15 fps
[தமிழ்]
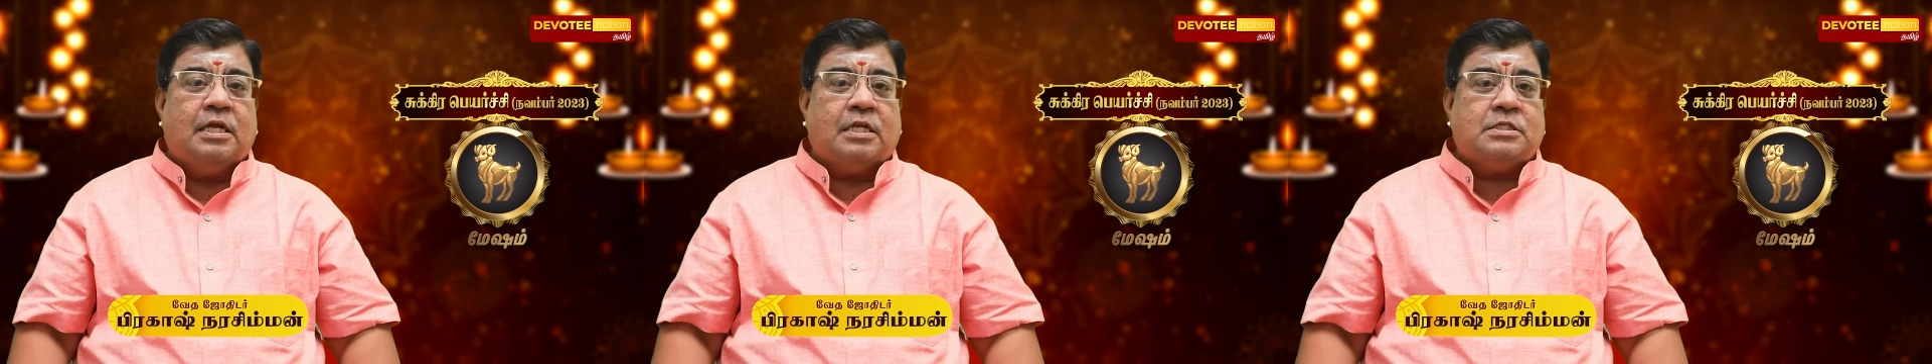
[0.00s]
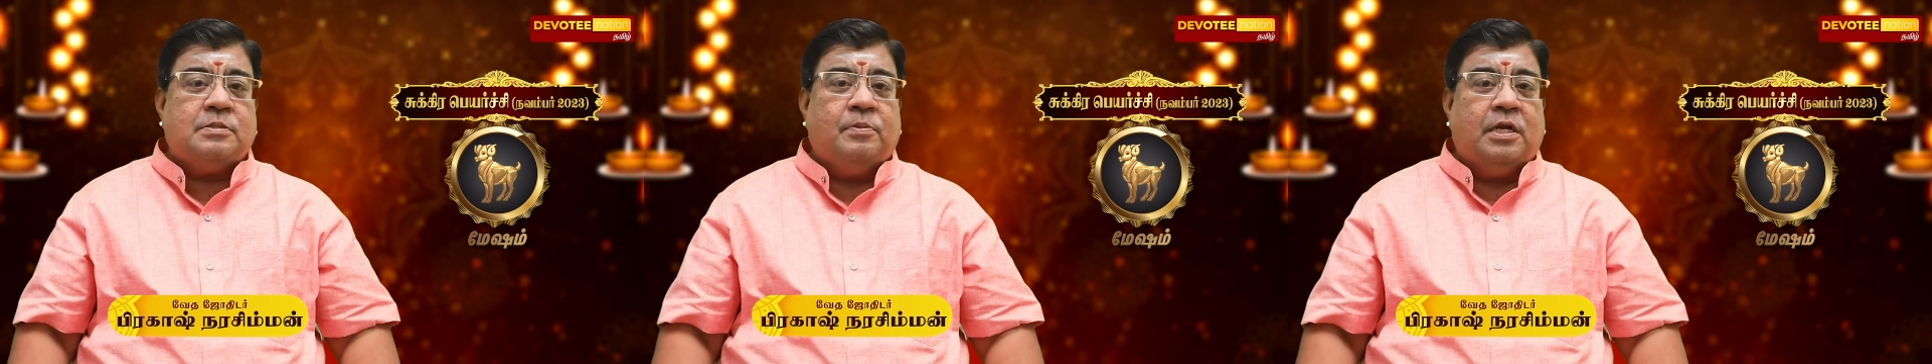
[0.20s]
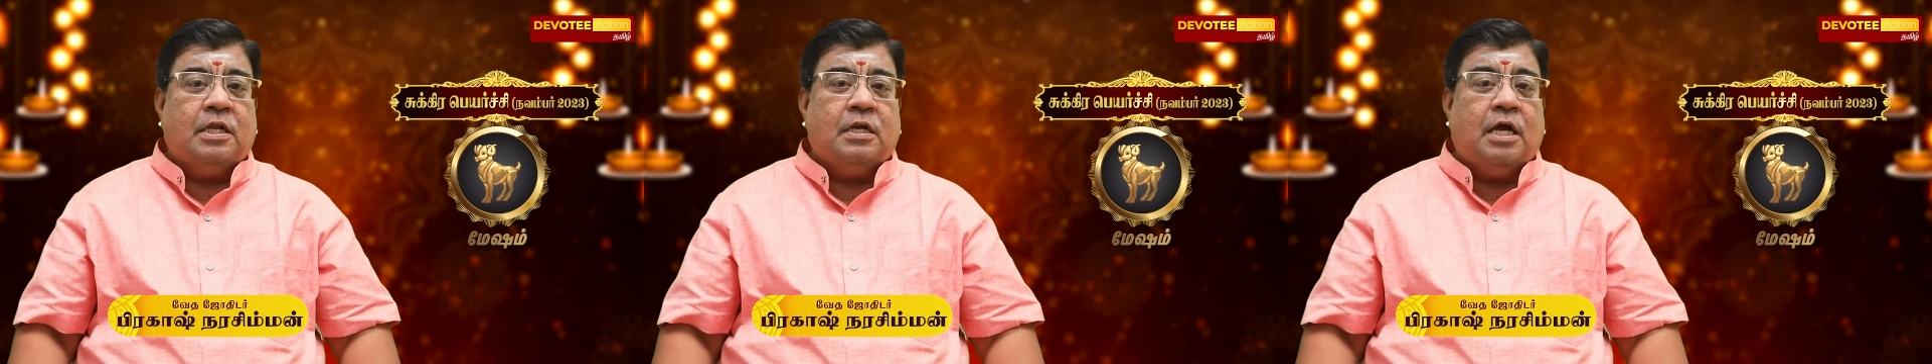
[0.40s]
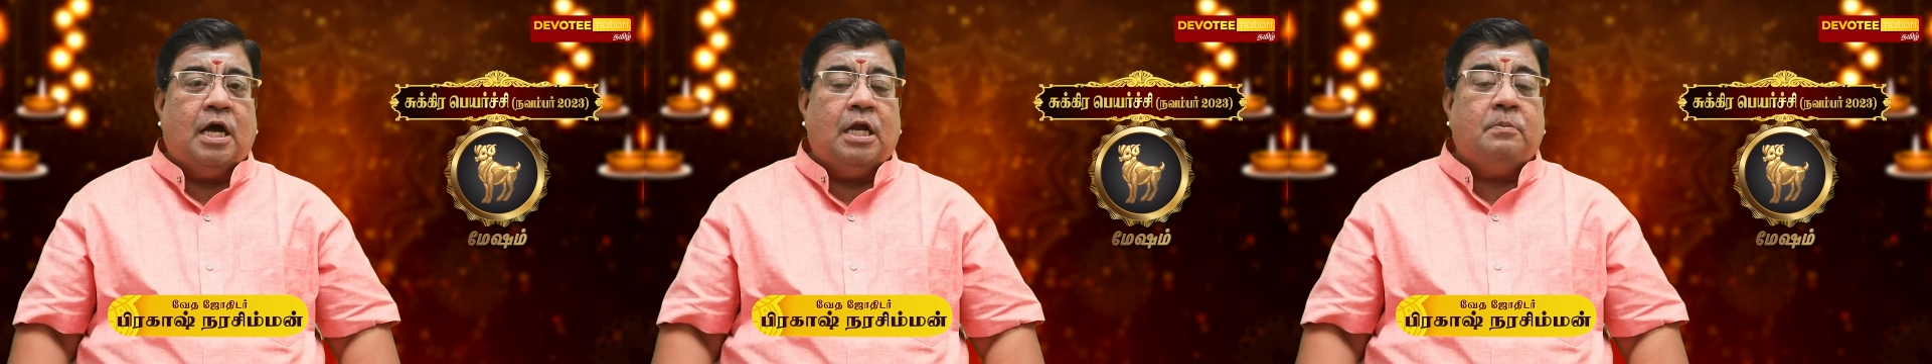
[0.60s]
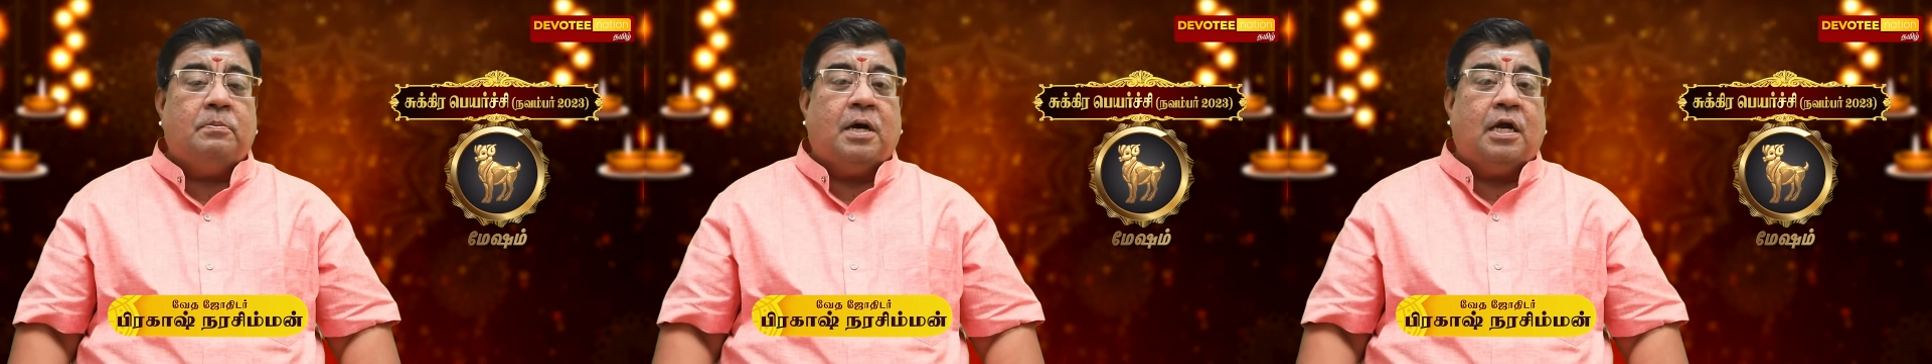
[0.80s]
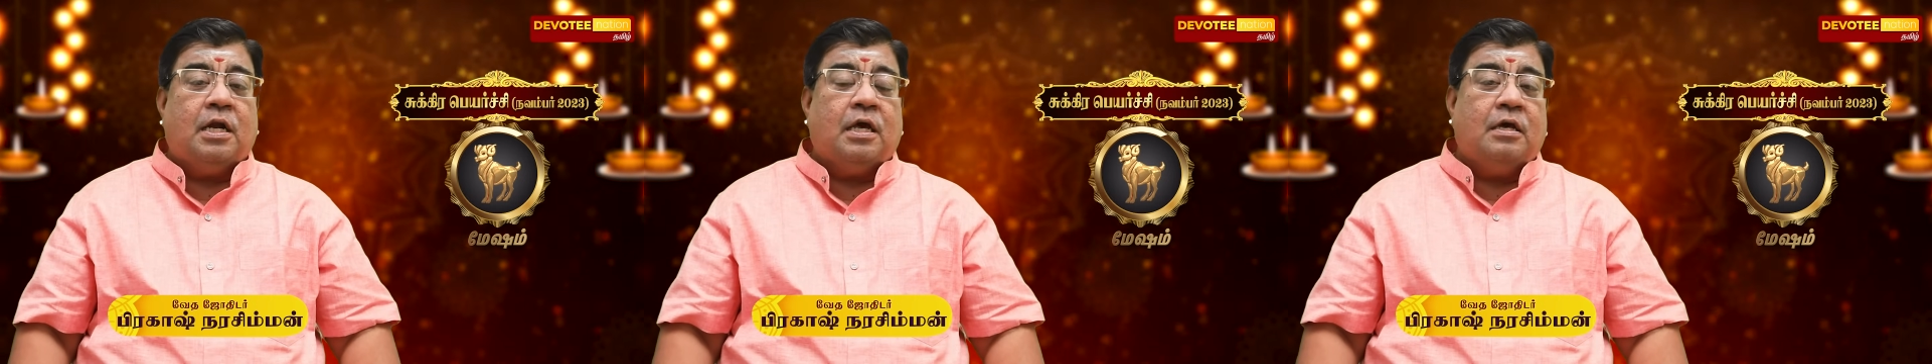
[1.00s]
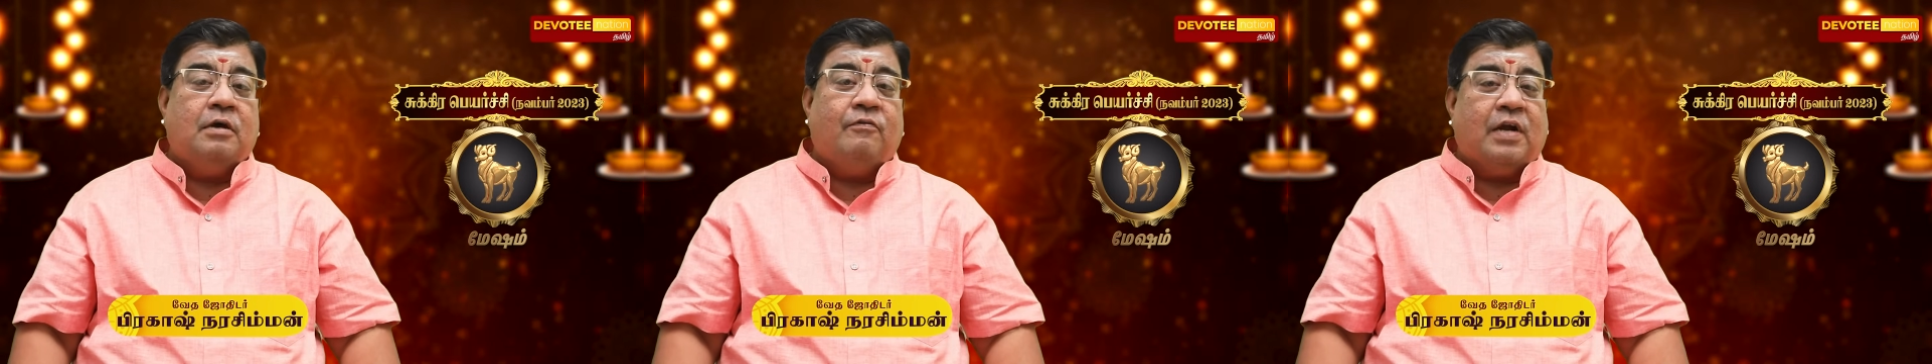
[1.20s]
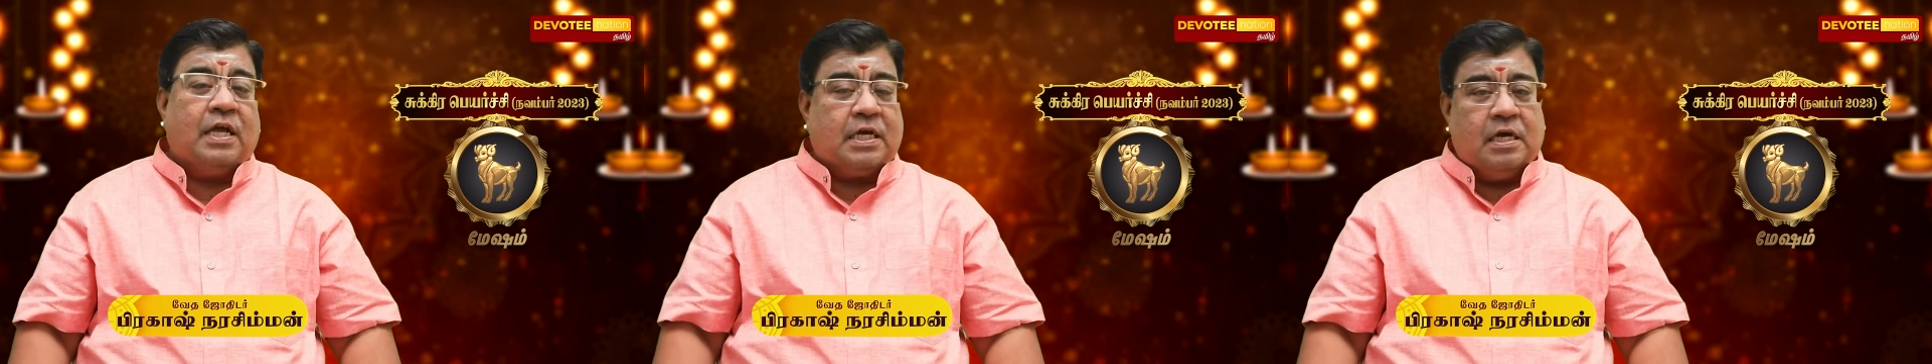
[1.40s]
நரசிம்மனின் அன்பான
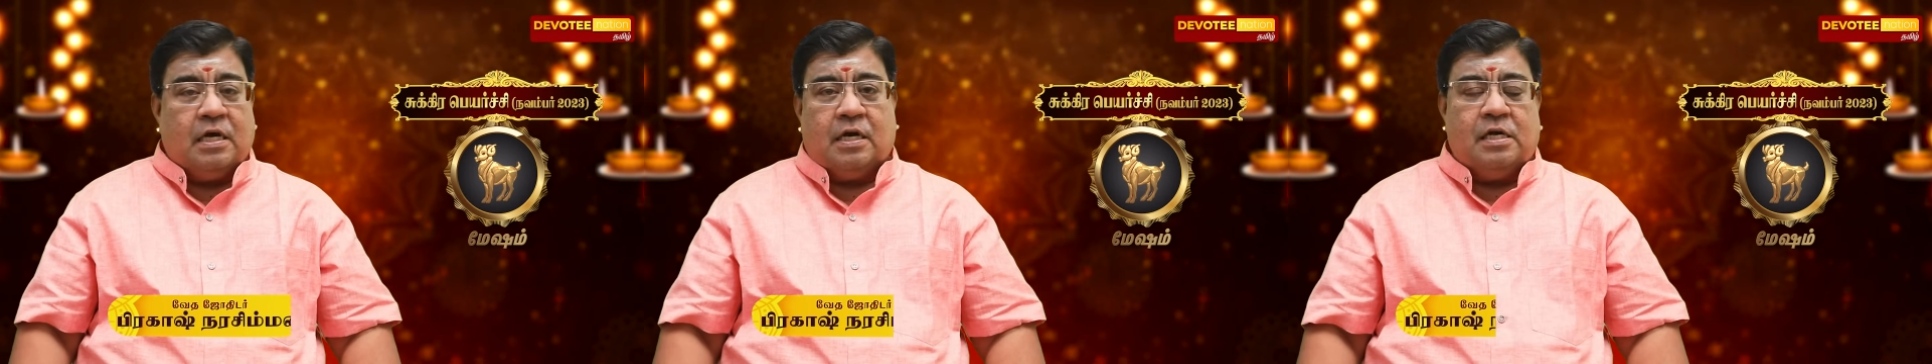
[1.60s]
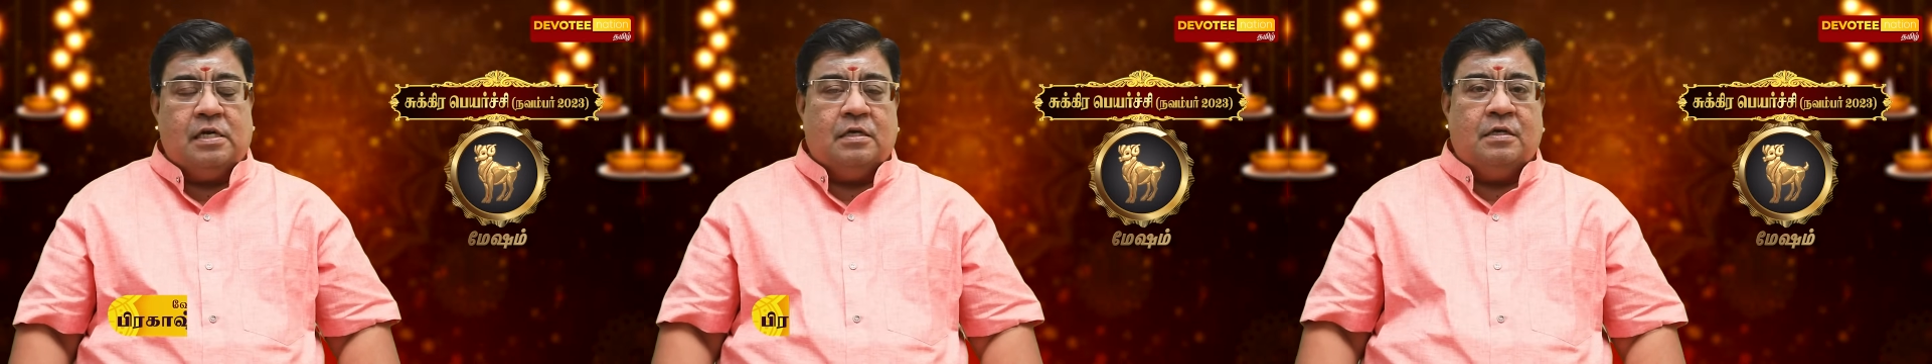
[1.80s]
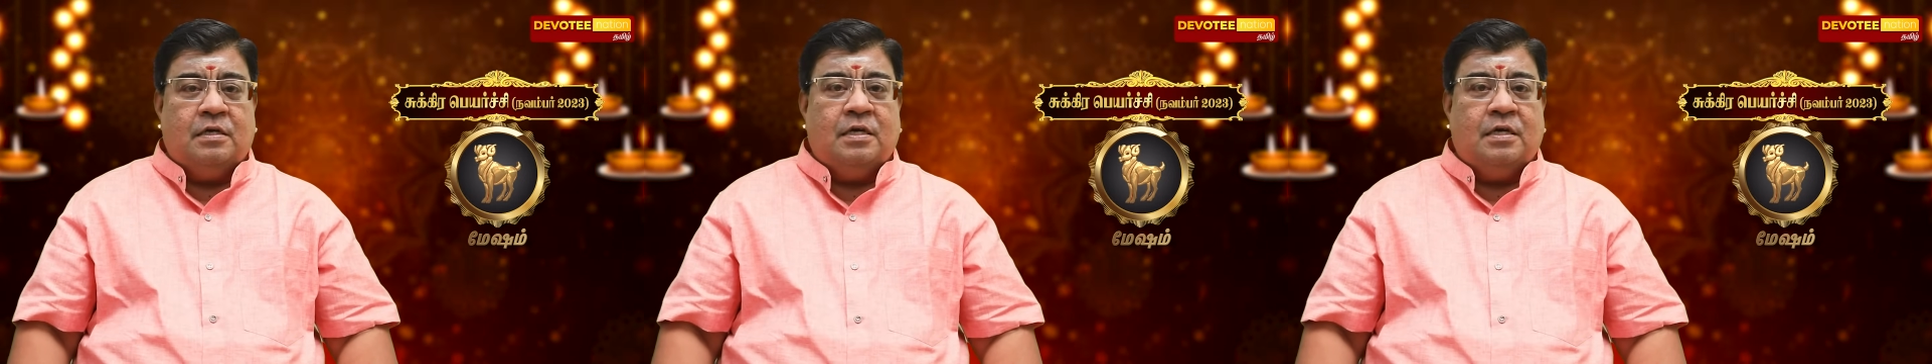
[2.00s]
வணக்கங்கள்